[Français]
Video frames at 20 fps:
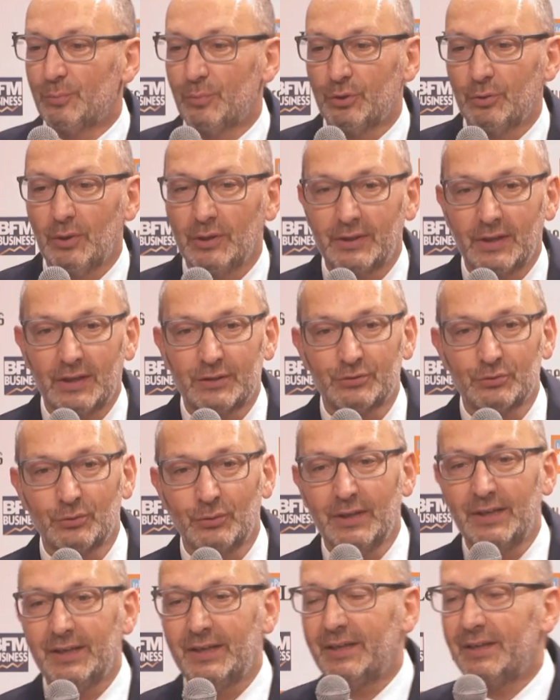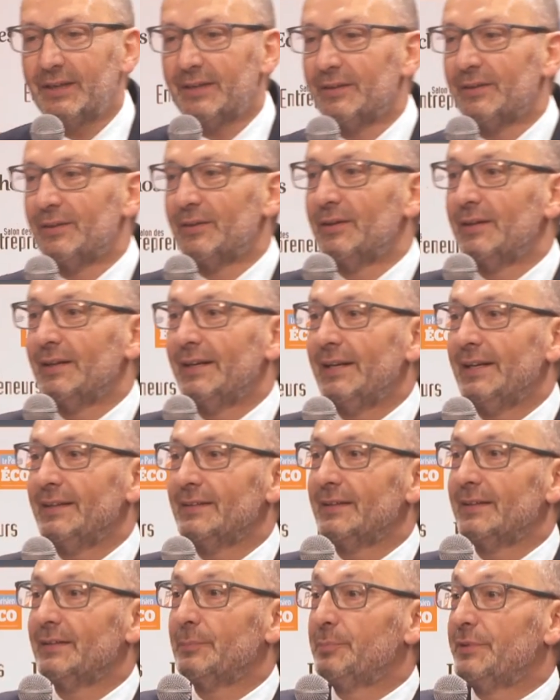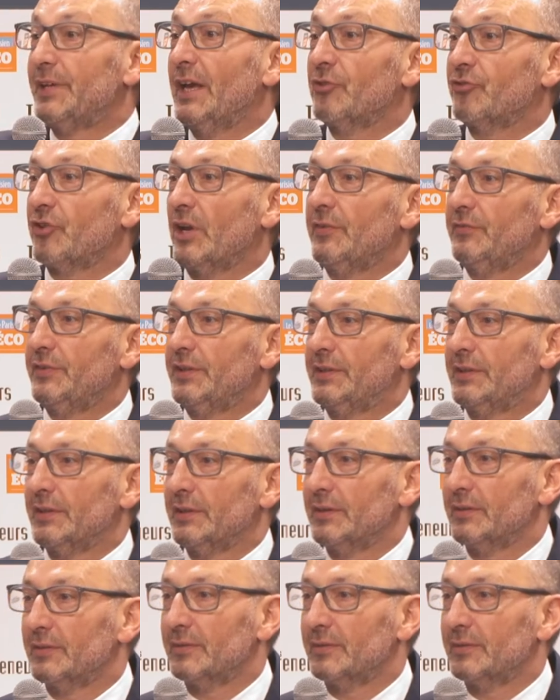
Benoît, quels sont les, euh, les pièges à éviter